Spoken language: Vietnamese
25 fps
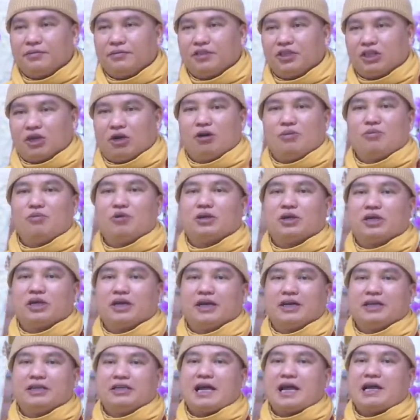cho một
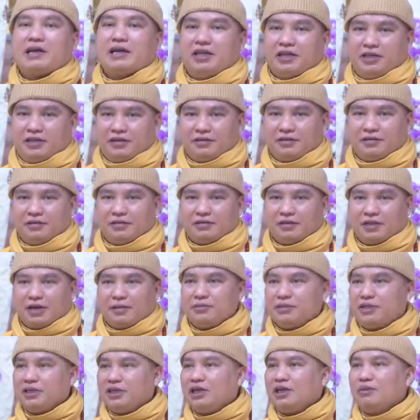ờ, gia đình thậm
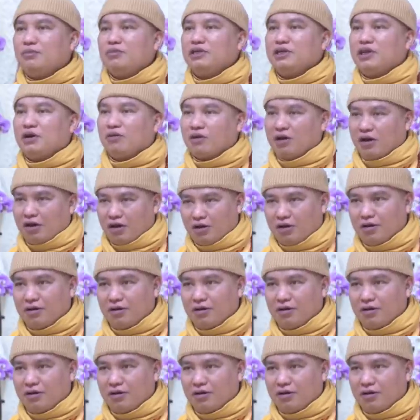chí là một dòng họ